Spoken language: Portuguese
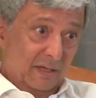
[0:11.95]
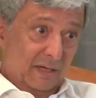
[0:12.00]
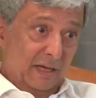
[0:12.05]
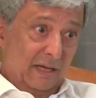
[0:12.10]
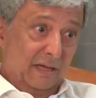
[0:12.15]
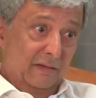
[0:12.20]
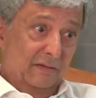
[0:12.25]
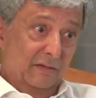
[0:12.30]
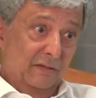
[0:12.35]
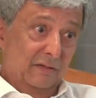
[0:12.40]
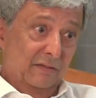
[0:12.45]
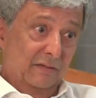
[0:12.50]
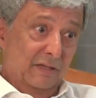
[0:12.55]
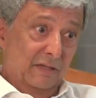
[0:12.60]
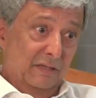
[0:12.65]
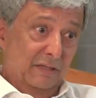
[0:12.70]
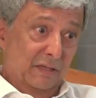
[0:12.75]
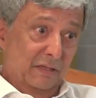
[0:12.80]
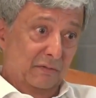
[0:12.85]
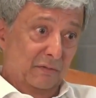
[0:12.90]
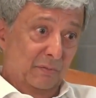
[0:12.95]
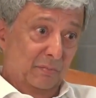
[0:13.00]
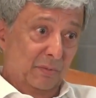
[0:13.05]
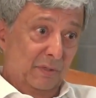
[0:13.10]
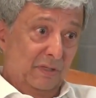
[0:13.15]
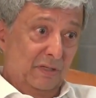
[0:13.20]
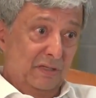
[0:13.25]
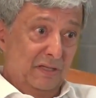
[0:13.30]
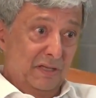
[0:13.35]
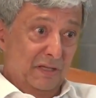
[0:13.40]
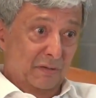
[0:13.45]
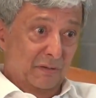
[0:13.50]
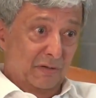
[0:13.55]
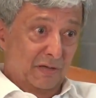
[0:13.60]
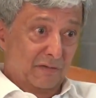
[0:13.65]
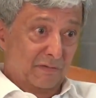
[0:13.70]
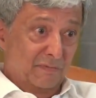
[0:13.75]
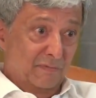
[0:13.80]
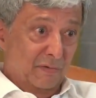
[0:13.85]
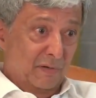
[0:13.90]
Essas estatais vão pedir dinheiro
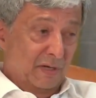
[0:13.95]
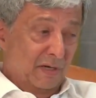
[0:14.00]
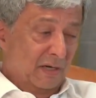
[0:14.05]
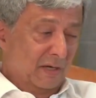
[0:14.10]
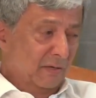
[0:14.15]
lá fora.